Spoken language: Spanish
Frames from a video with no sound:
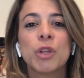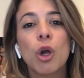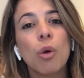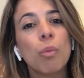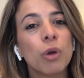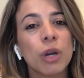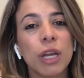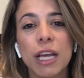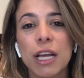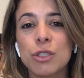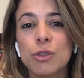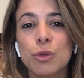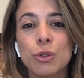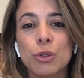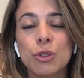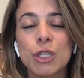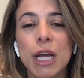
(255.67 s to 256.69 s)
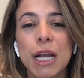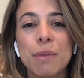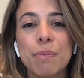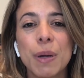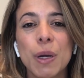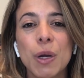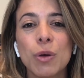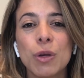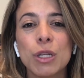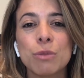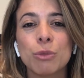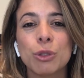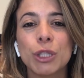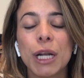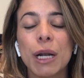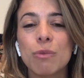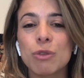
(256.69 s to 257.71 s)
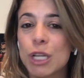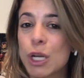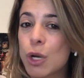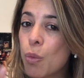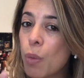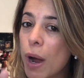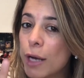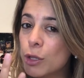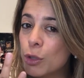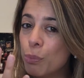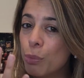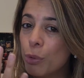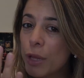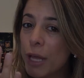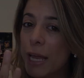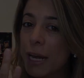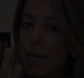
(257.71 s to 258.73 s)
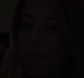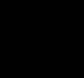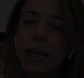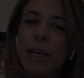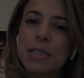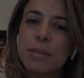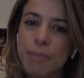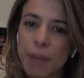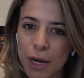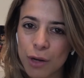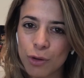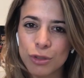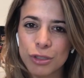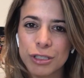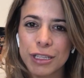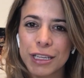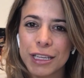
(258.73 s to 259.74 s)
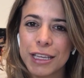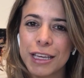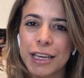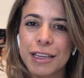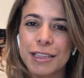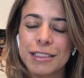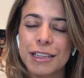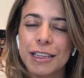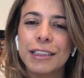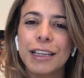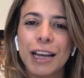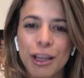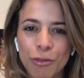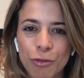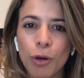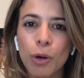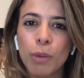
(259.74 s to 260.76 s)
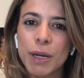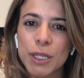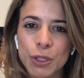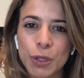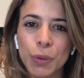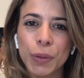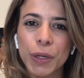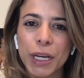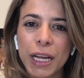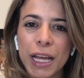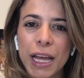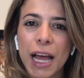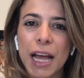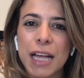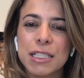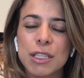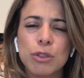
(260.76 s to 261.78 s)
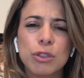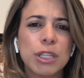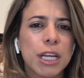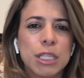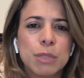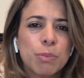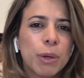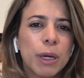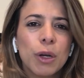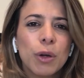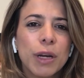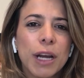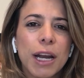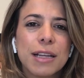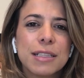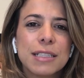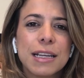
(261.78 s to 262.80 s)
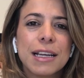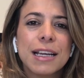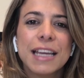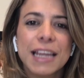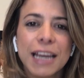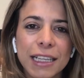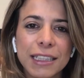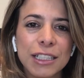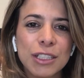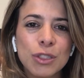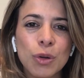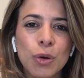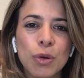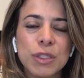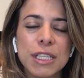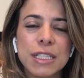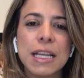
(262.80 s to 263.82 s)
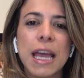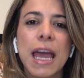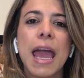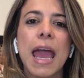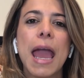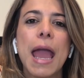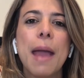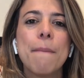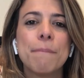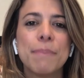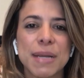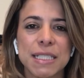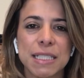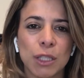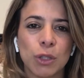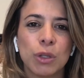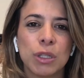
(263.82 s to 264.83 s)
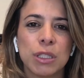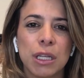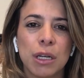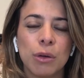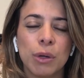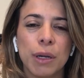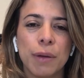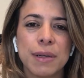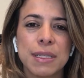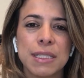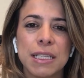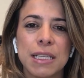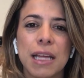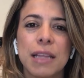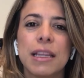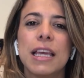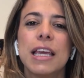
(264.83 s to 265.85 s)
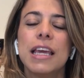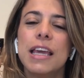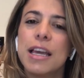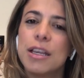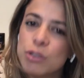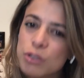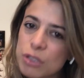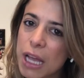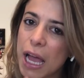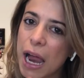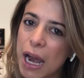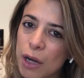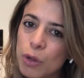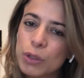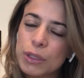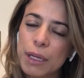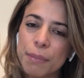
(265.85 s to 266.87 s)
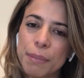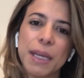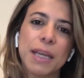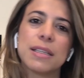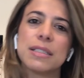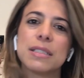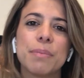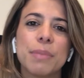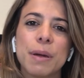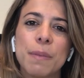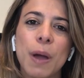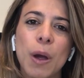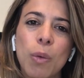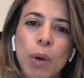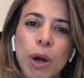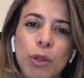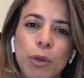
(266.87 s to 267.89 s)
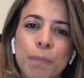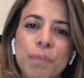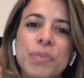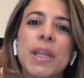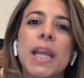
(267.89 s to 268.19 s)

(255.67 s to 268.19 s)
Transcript: comunicación social y periodismo tenemos el cuarto poder en las manos y es el de la información. Así que ustedes pueden lograr hacer grandes cosas empezando desde la universidad y eso es algo también que siempre me acuerdo